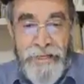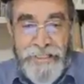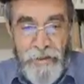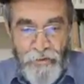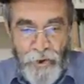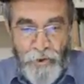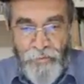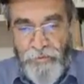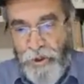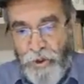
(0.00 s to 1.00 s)
Mateus
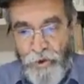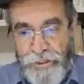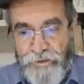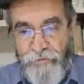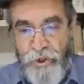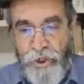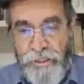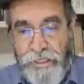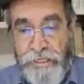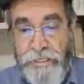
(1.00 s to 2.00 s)
1, 18 a
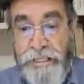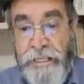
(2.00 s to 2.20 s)
23,